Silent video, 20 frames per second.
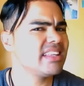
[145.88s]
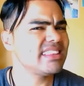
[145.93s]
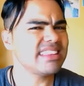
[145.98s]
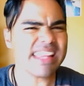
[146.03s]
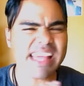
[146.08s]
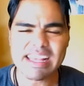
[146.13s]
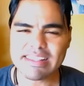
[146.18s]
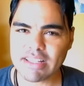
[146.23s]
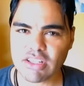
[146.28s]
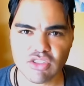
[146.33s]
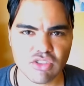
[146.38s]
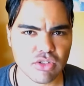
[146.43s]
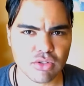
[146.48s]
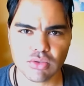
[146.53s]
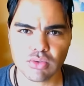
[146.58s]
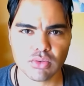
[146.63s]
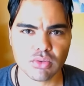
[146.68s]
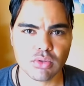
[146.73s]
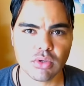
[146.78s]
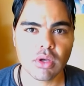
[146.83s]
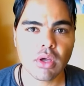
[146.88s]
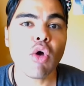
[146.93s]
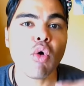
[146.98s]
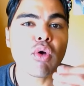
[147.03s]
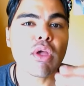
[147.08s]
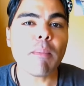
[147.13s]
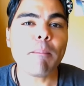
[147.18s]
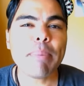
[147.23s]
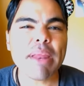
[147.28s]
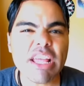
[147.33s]
nada disso.
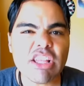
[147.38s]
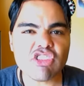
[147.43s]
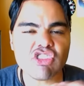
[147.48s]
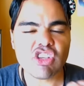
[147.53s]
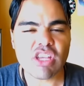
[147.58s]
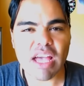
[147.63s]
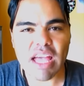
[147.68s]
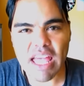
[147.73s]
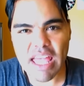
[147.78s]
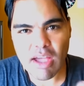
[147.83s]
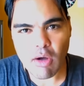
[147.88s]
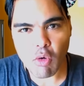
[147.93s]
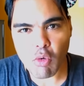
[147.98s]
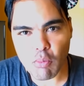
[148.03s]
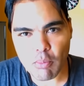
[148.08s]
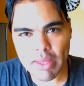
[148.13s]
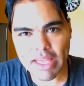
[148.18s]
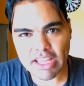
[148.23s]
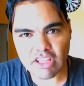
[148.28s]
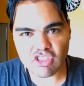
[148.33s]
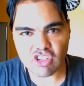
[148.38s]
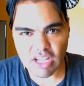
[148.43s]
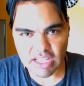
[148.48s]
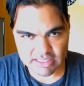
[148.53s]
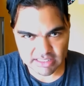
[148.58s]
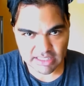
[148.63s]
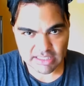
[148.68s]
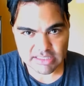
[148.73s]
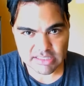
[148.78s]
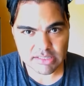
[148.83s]
O que prendia realmente a
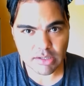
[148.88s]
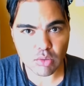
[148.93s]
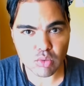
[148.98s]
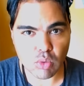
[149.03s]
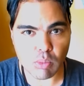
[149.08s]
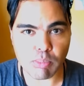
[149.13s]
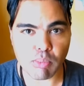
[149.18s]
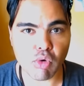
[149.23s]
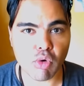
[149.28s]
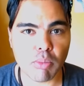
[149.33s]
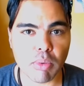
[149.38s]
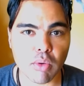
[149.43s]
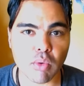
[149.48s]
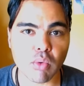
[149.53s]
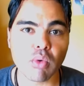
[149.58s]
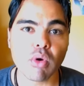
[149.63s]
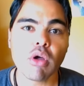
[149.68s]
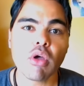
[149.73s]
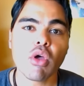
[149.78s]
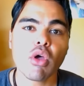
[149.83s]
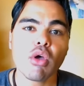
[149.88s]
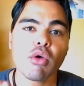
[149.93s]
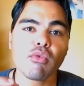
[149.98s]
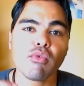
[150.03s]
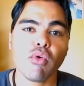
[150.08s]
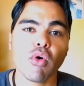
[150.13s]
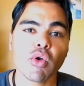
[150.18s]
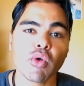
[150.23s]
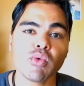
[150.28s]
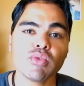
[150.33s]
atenção do público
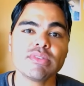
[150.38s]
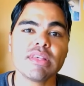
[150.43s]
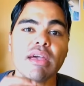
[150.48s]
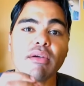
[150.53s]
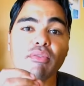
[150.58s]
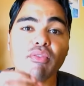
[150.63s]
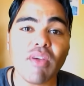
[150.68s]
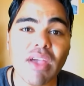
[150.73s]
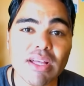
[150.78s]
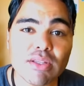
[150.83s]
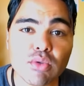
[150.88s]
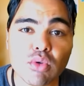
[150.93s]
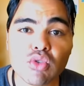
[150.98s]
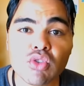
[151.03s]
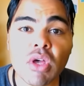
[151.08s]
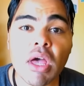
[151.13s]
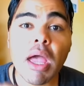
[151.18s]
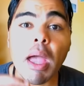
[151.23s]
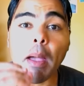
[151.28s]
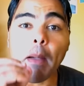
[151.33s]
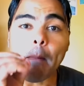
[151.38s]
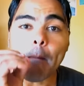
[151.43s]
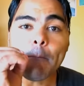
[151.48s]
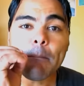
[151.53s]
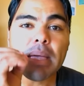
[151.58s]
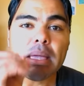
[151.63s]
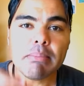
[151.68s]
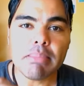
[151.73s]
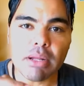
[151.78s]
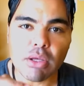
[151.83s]
foram os eventos
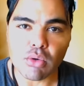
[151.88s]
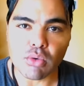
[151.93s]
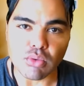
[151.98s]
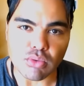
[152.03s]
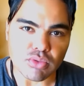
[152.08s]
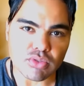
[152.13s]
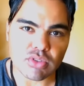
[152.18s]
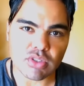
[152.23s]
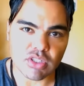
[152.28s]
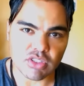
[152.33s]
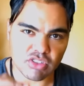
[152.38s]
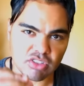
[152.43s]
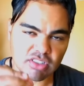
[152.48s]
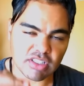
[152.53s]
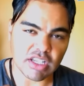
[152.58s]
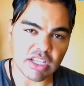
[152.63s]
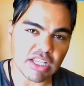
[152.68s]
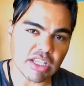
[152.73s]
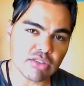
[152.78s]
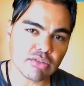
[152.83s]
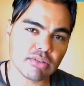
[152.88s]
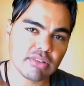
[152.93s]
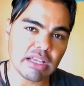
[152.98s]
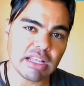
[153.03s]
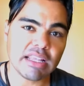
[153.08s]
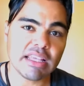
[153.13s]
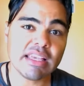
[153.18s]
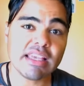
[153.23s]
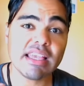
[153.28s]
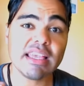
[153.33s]
bíblicos descritos
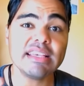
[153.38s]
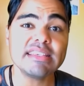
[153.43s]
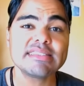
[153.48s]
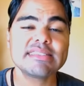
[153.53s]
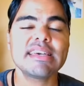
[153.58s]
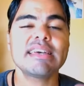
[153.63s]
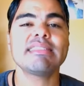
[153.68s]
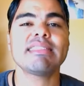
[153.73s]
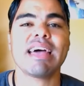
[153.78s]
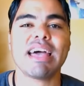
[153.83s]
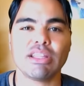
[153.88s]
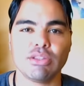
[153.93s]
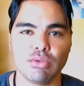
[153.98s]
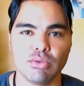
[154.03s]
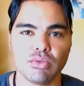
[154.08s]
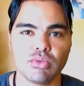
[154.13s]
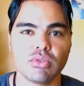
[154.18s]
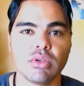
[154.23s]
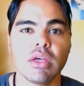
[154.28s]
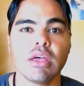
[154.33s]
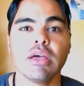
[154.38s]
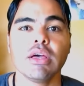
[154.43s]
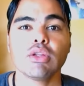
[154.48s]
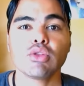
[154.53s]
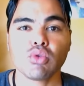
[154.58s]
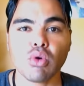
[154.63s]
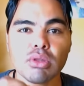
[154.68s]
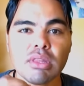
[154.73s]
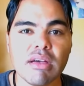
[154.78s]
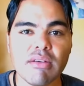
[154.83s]
ali, encenados.
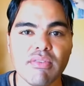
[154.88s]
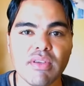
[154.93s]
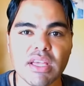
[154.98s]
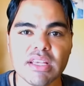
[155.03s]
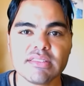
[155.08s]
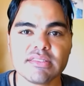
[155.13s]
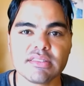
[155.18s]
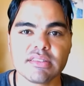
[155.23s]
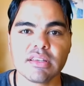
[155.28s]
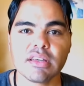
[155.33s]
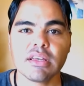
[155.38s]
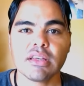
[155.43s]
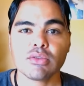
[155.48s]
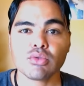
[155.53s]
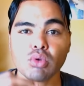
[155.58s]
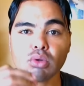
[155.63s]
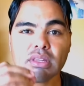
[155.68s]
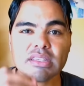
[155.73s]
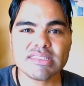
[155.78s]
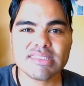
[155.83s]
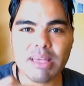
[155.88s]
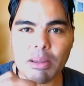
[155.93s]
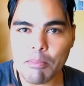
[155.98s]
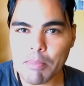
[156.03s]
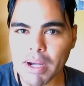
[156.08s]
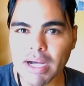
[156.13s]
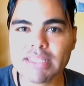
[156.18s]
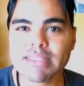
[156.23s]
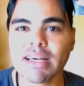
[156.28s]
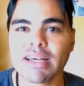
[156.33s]
Toda vez, toda
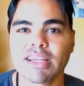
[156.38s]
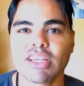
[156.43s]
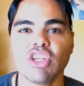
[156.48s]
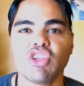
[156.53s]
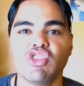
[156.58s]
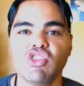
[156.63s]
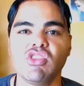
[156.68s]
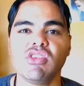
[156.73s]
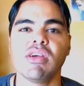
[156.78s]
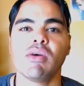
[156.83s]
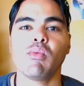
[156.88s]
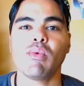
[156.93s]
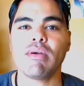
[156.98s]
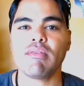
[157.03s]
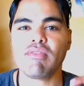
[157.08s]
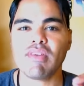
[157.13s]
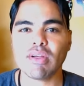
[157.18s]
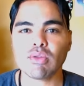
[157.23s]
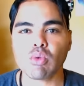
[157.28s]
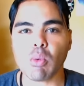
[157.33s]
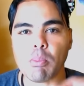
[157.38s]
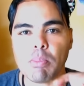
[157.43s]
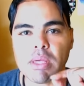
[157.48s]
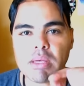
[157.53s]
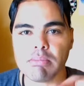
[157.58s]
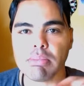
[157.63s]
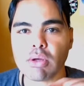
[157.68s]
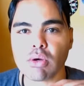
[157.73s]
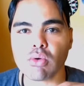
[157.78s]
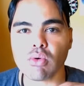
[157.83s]
semana que tinha um evento
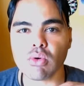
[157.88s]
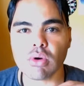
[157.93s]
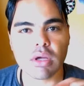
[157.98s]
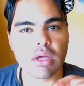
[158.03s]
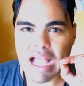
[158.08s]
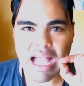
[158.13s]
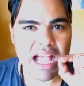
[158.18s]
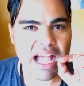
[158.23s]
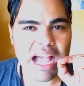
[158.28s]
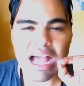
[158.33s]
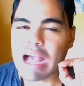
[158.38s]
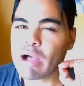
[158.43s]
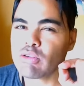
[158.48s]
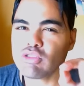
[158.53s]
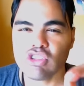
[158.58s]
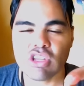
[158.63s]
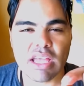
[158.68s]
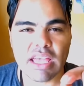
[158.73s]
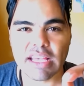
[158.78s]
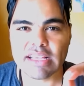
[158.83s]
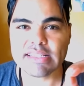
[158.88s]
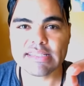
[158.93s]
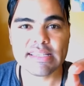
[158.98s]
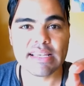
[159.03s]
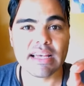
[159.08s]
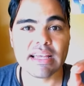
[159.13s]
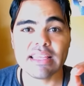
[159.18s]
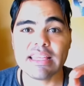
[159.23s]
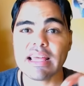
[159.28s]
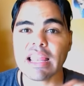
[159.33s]
bíblico, a
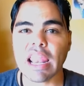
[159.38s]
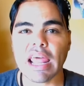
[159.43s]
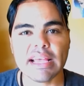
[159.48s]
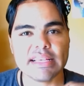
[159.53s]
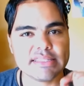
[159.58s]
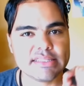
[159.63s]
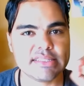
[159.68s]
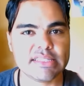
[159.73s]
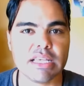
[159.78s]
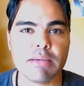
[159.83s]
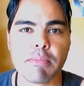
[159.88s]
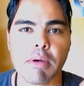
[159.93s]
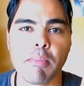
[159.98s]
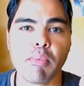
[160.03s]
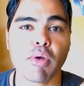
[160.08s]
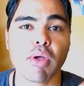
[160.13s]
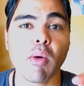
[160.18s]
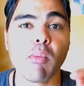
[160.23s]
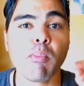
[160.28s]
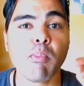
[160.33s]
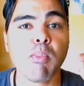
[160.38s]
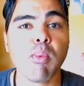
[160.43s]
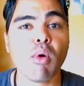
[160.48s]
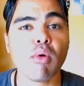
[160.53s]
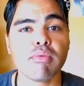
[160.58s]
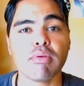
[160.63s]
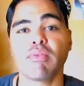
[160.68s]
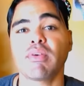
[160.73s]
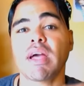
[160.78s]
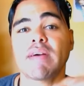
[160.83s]
audiência ia lá em cima, porque o
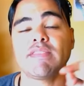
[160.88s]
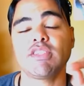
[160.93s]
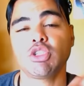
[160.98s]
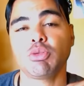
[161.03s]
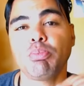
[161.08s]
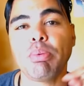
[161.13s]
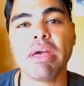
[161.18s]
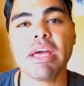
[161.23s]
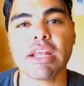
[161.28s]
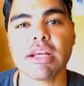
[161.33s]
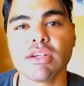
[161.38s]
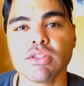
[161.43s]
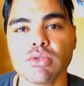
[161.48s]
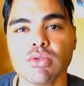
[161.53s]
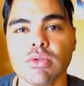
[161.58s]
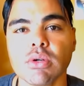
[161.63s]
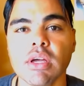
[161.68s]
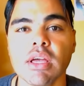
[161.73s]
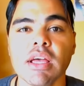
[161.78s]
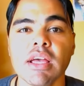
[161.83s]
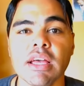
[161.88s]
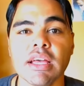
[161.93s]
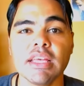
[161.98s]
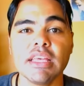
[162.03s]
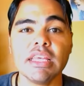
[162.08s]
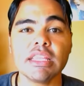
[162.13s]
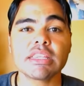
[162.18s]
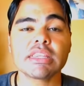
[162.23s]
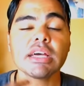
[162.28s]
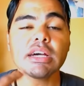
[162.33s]
povo ficava esperando.
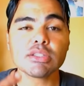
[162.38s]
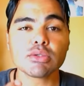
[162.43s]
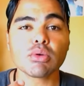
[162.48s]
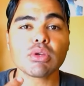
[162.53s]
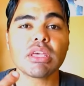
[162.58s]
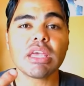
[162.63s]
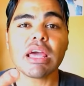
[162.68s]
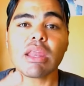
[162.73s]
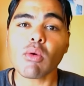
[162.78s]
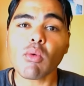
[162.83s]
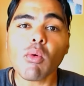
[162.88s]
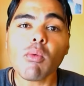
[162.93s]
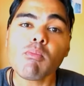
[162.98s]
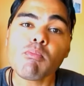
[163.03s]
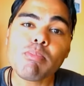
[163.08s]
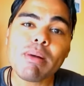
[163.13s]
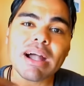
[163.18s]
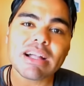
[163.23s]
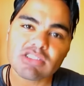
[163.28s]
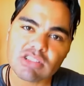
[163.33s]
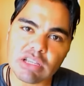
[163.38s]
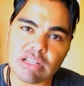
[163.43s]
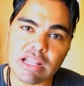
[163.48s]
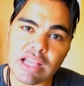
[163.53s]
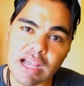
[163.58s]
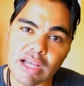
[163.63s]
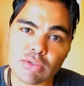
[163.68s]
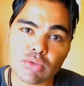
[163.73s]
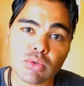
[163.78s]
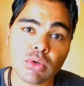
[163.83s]
E tanto que era
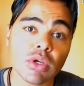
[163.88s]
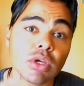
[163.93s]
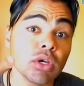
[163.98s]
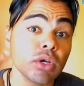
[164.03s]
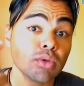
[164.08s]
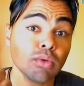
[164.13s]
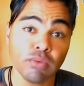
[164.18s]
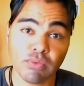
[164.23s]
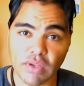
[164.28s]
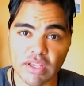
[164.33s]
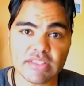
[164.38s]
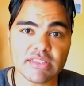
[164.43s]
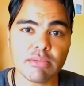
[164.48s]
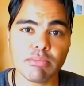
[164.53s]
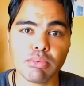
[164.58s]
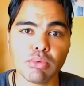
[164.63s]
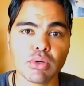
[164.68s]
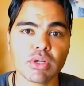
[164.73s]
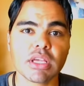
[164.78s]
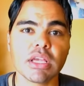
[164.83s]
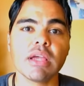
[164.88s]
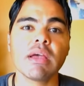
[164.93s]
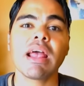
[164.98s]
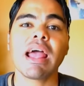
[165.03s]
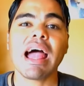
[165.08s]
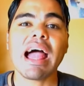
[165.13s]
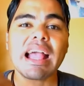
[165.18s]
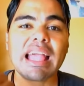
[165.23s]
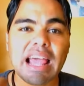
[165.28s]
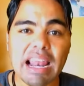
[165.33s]
compartilhado no Facebook
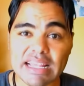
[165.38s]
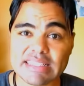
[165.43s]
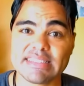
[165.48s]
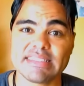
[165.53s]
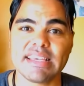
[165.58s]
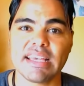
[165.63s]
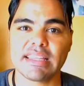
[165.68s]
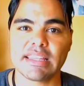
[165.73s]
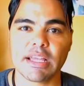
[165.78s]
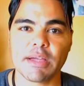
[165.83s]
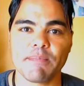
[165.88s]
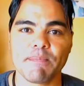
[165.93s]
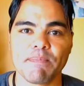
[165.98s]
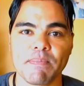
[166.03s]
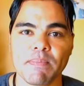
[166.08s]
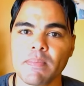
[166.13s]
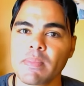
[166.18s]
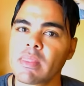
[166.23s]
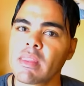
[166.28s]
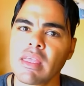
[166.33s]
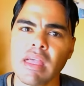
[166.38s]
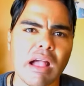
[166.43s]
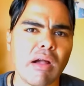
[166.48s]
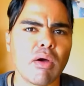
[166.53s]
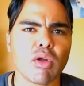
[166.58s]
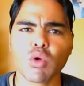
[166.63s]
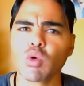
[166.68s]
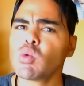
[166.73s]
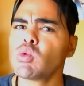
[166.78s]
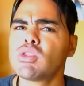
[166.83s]
aquela cena.
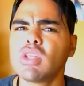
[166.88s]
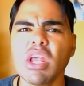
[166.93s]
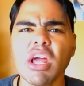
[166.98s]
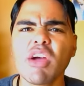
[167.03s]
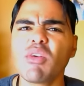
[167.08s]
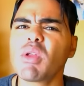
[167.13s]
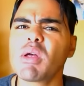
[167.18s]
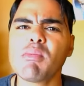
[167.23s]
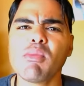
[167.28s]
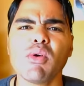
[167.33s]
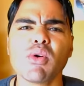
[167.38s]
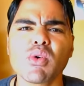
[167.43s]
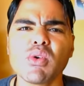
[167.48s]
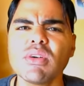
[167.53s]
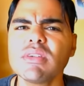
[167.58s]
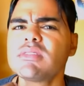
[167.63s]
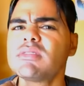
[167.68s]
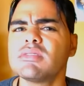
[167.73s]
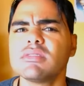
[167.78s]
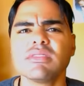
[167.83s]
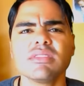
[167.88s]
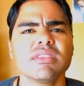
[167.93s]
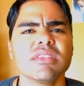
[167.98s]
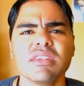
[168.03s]
Agora, o triângulo amoroso